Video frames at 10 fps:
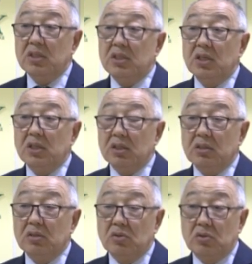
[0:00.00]
Не секрет,
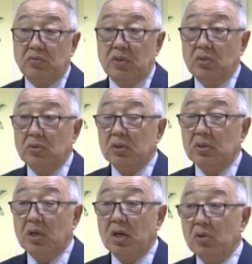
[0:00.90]
что в
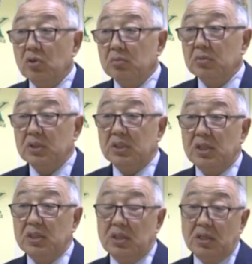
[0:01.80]
такой огромной
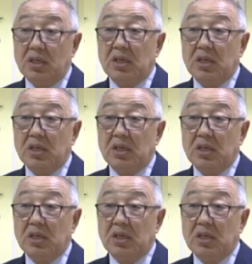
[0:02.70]
стране,